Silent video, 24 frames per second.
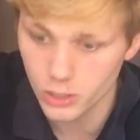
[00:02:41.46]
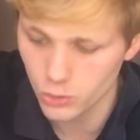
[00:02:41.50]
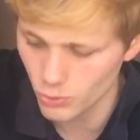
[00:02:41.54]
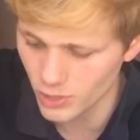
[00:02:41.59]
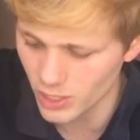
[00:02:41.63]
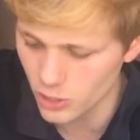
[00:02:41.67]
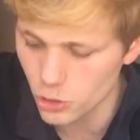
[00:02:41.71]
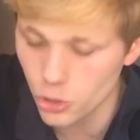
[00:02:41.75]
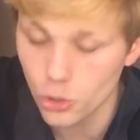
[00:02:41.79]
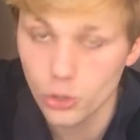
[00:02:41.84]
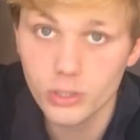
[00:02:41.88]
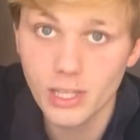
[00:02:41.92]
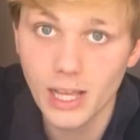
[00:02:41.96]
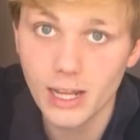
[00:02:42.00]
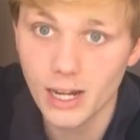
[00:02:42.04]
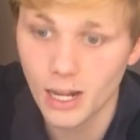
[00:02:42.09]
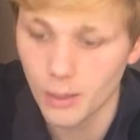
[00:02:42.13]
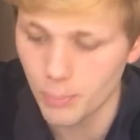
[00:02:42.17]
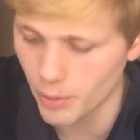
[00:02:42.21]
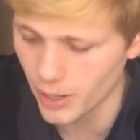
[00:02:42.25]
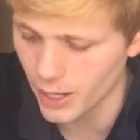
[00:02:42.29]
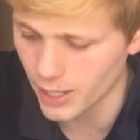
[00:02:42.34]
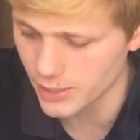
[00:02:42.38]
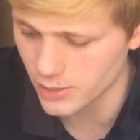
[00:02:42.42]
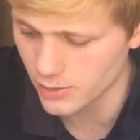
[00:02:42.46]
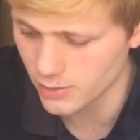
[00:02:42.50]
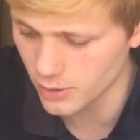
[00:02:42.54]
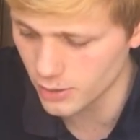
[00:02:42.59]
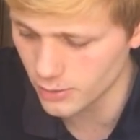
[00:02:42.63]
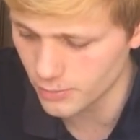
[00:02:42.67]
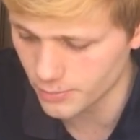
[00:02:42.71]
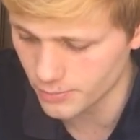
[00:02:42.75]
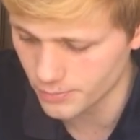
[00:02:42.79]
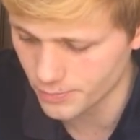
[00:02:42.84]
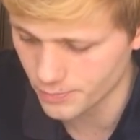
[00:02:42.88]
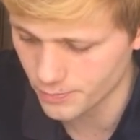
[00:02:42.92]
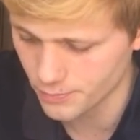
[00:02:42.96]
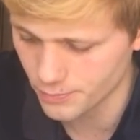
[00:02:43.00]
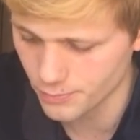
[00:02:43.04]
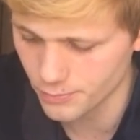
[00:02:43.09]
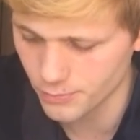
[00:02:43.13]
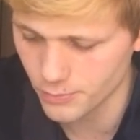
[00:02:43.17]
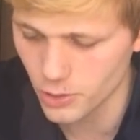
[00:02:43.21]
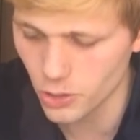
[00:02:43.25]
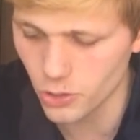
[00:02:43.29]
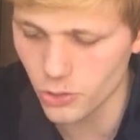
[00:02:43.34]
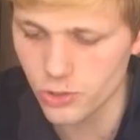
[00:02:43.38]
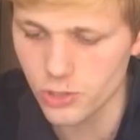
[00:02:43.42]
in una scodella a parte,
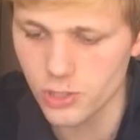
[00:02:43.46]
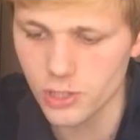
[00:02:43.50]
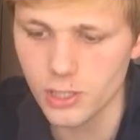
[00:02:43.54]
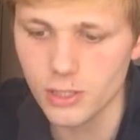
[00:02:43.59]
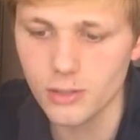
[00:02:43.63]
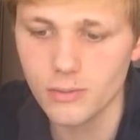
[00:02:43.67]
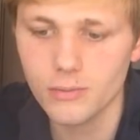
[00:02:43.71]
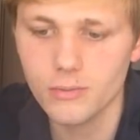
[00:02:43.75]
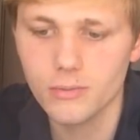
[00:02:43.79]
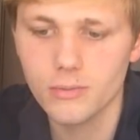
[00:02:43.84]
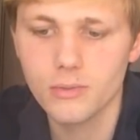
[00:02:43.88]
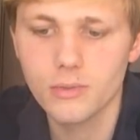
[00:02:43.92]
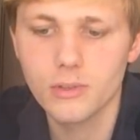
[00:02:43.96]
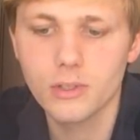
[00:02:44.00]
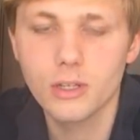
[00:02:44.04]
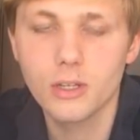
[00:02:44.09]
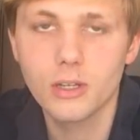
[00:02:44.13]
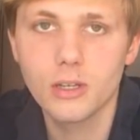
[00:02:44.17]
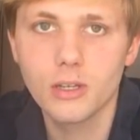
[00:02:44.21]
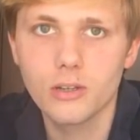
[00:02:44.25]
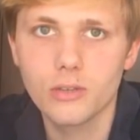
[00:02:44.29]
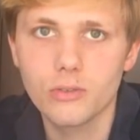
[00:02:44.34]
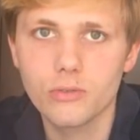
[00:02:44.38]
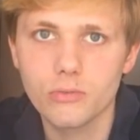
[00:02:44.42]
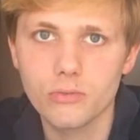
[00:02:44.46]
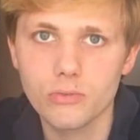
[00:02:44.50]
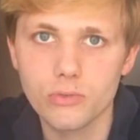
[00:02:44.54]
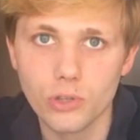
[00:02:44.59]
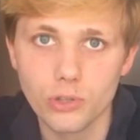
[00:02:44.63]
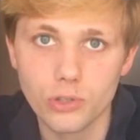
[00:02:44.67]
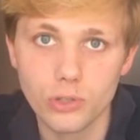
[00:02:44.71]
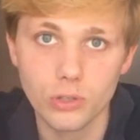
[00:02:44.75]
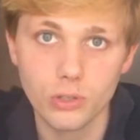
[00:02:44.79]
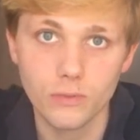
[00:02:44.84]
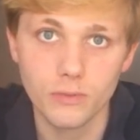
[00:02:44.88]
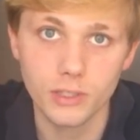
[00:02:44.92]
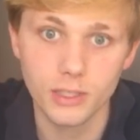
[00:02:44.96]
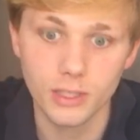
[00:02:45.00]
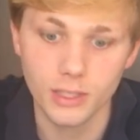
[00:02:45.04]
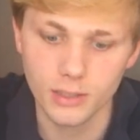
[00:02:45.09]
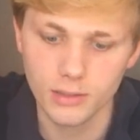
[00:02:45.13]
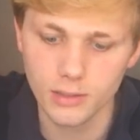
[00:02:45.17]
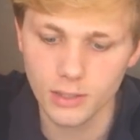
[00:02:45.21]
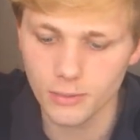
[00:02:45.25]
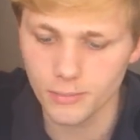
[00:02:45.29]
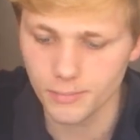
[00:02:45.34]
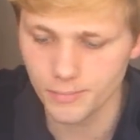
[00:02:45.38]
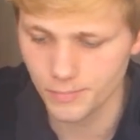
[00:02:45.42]
così, non so se lo
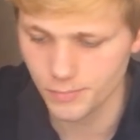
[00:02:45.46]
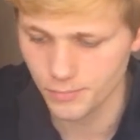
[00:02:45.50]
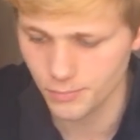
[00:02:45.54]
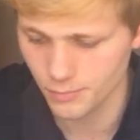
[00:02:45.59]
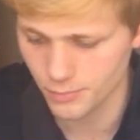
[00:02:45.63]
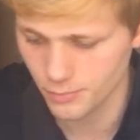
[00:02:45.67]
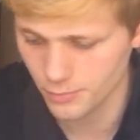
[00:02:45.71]
vedete.